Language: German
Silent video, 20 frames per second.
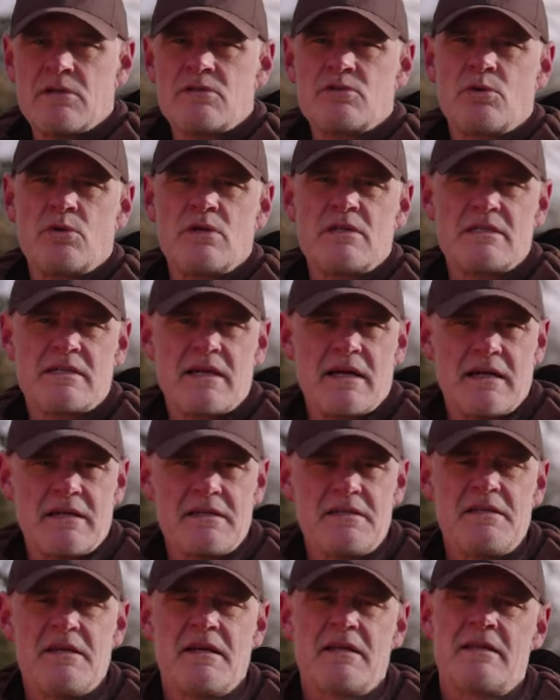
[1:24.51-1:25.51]
So ist
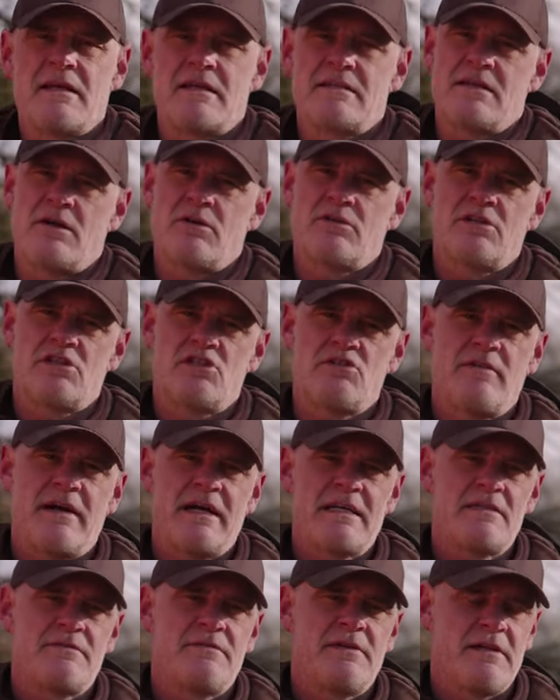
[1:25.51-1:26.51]
garantiert, dass auch das
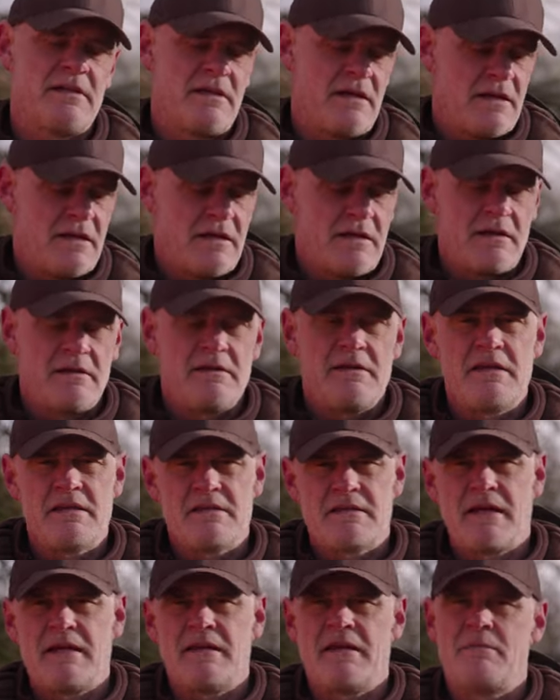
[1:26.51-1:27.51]
Schwarzwild
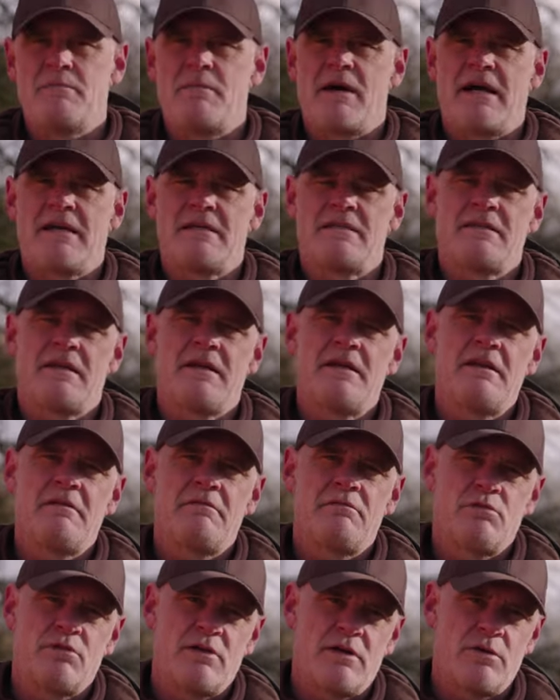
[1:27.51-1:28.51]
nicht an den Mais in der
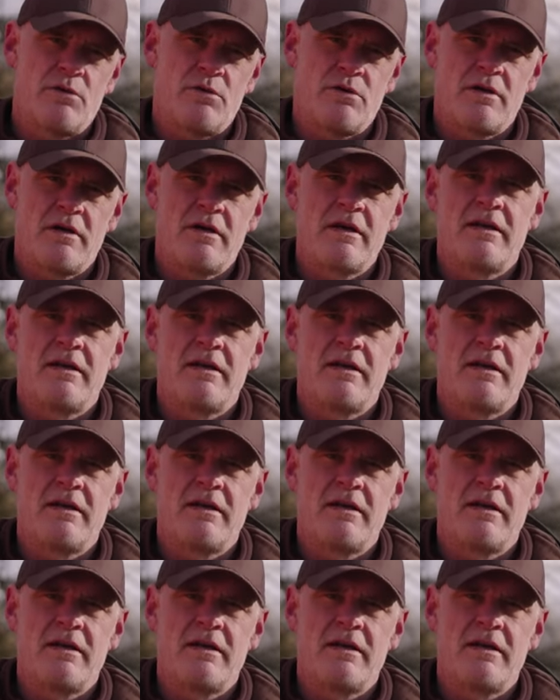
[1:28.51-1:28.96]
Futterröhre